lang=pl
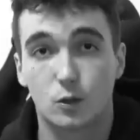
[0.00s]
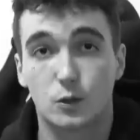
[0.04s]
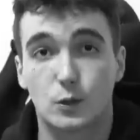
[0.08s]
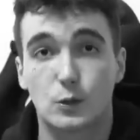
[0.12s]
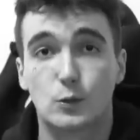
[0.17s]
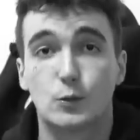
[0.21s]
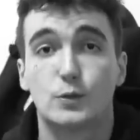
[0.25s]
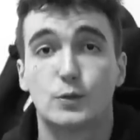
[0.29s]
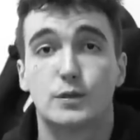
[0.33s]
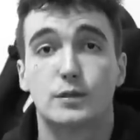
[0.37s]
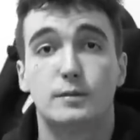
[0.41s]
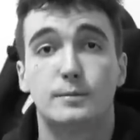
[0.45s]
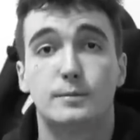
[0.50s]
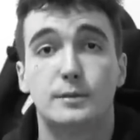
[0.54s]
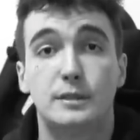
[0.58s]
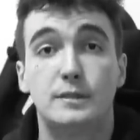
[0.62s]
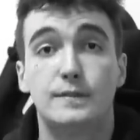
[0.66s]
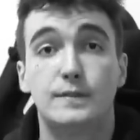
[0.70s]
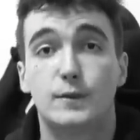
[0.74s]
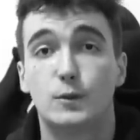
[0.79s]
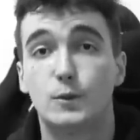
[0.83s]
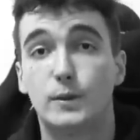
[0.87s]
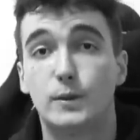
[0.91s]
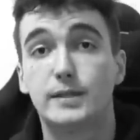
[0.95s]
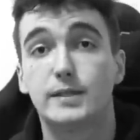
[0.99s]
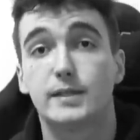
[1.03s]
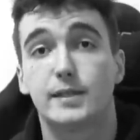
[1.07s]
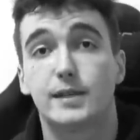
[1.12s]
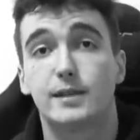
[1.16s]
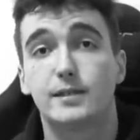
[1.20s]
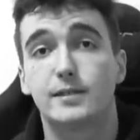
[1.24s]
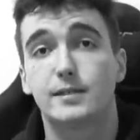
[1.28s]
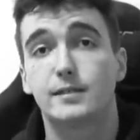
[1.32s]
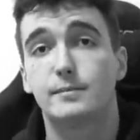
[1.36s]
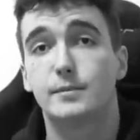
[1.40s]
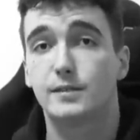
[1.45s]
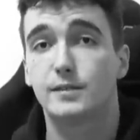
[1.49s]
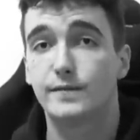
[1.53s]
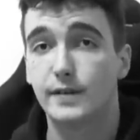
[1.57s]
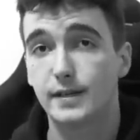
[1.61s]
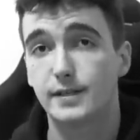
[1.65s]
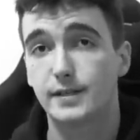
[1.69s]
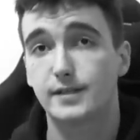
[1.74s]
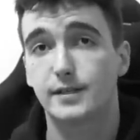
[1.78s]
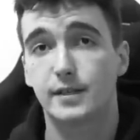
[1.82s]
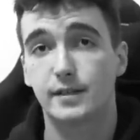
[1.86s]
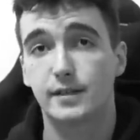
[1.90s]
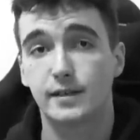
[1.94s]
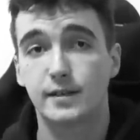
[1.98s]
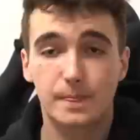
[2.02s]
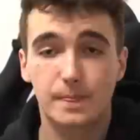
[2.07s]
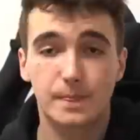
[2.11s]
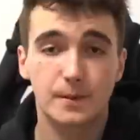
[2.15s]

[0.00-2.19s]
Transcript: okrutnym, influencerskim świecie.